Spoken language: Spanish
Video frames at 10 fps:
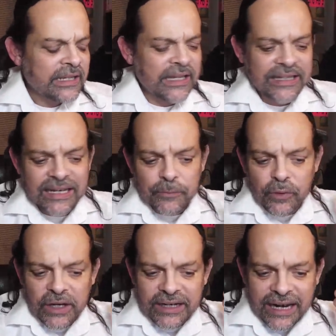ya
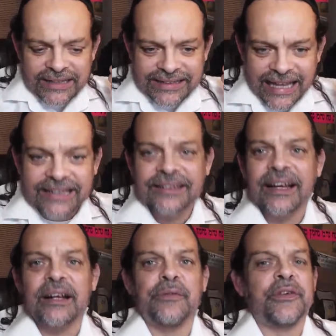tenemos el altar de
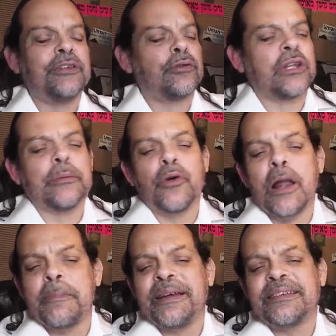sacrificio, tenemos
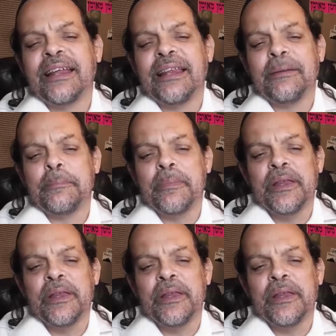la mesa del,